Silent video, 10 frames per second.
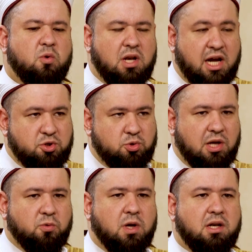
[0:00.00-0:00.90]
والحج
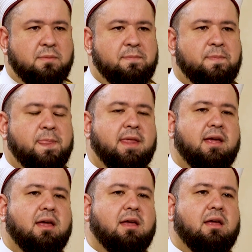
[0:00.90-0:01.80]
الأول نعم
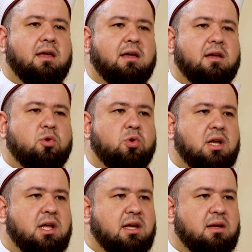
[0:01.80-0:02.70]

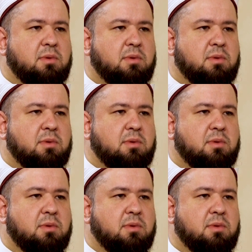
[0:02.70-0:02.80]
كنا